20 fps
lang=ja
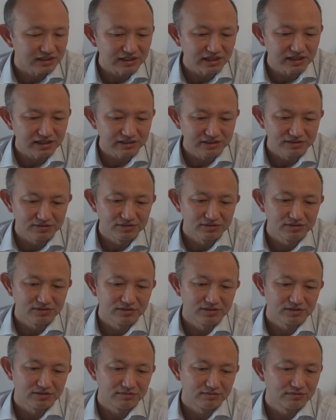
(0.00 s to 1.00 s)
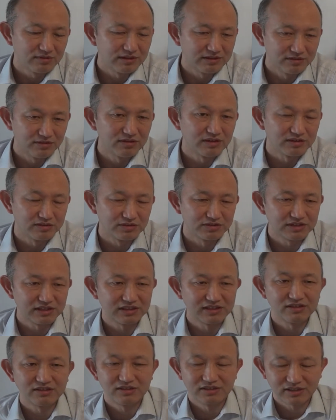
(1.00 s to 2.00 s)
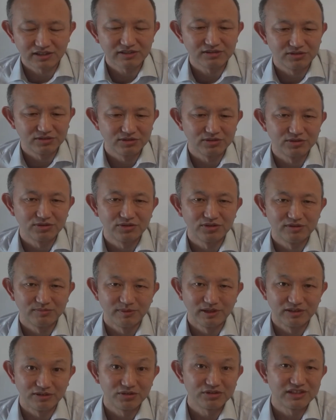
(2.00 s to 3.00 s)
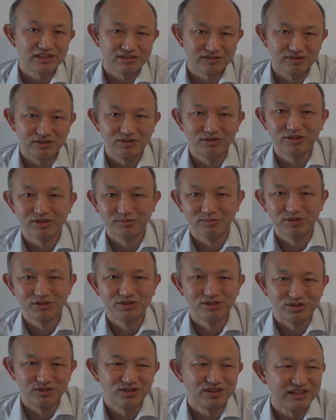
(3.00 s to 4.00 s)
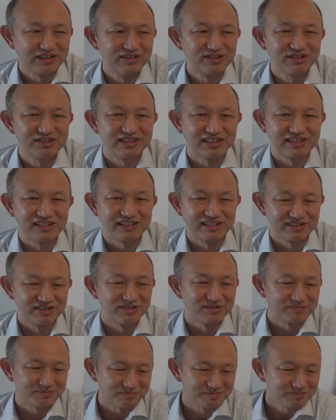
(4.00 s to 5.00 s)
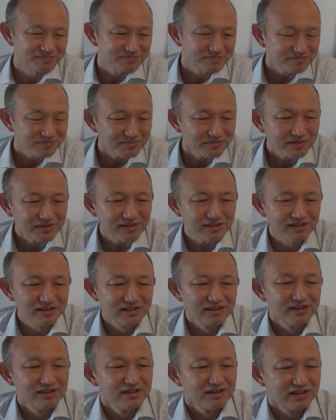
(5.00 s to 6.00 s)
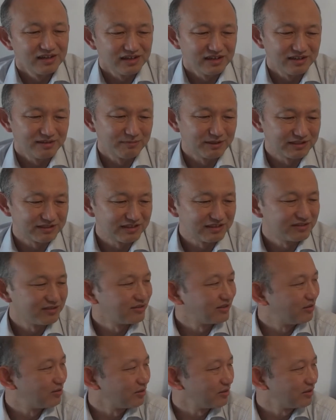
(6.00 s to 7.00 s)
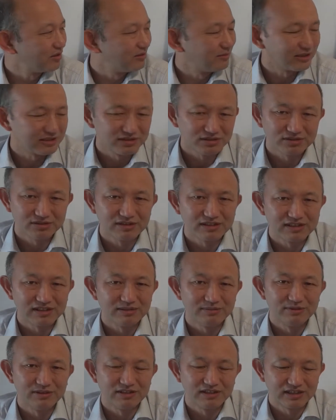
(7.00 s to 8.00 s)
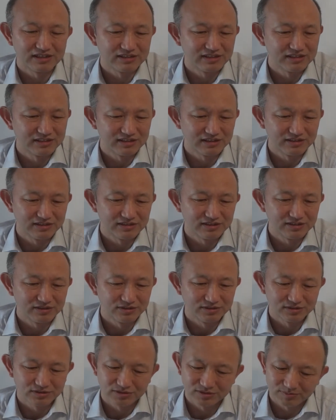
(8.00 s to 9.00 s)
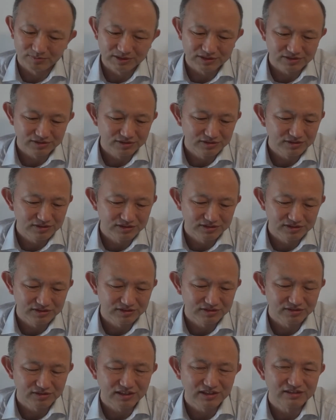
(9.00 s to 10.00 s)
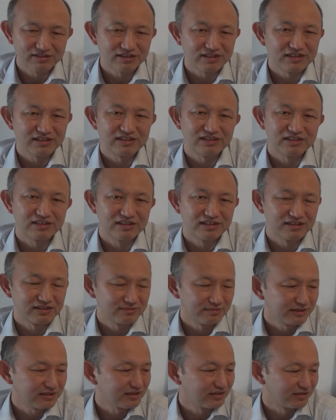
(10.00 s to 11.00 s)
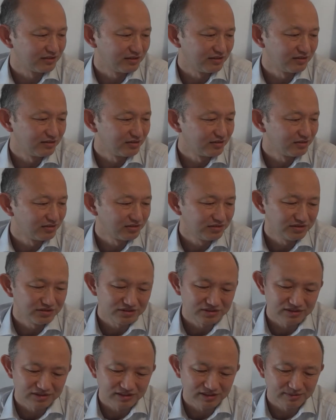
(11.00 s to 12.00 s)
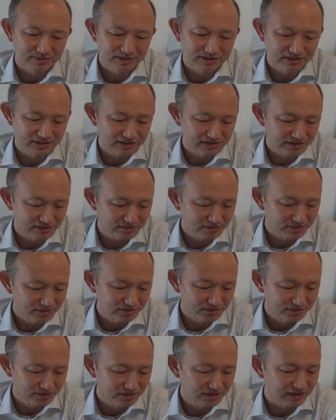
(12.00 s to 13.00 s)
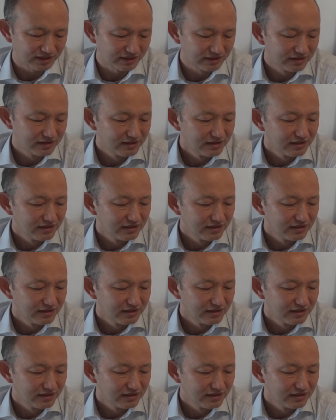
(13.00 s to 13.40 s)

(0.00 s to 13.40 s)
感が日本は日本はどちらかというと遠いまあロシアと日本ってもちろん隣同士なんだけど。えー、まあ戦争が起こってる場所とはだいぶ離れているっていうこと、まあ、そういう事情があるのかなという気がしますけど日本語のニュースに比べて、ね、チェコ語の方が、